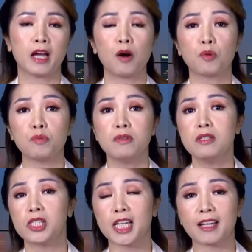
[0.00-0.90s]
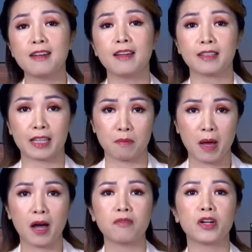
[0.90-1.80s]
ông cũng đưa ra cái lời cảnh
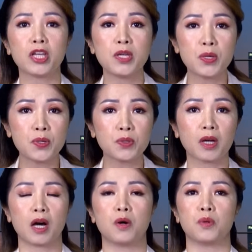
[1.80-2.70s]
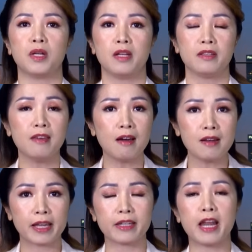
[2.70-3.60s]
báo và yêu cầu giới
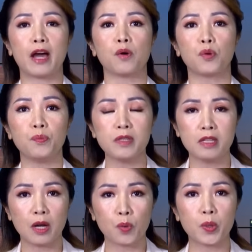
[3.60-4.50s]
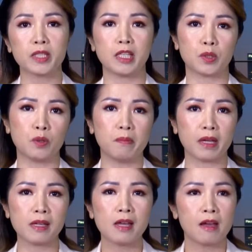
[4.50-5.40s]
lãnh đạo cũng như là quân nhân của
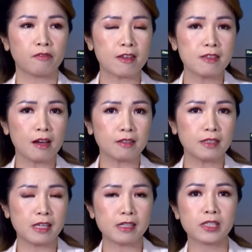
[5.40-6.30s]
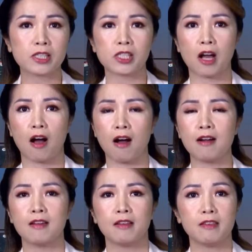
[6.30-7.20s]
Mỹ phải nhận diện cho rõ
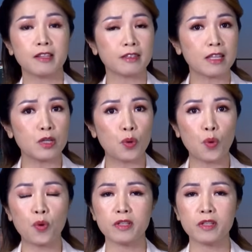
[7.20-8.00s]
những cái tình huống,